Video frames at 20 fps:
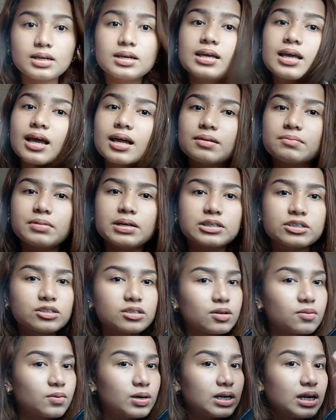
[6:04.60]
Yan,
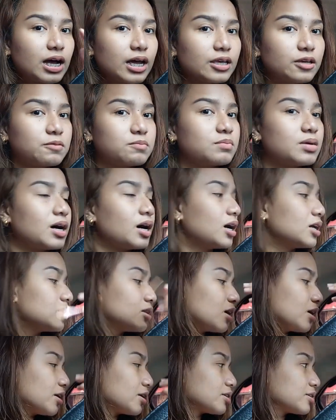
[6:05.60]
medyo nawala yung
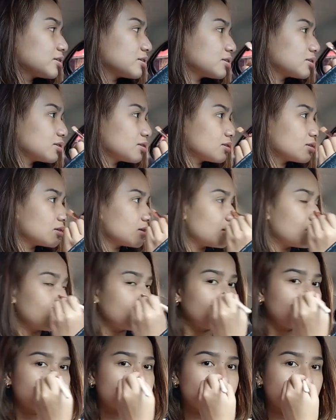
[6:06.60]
mga dark
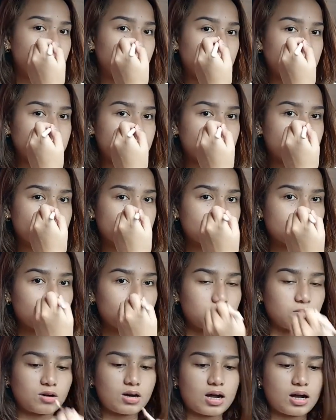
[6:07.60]
spots sa
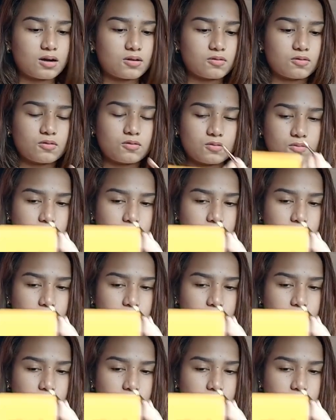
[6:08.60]
mukha ko.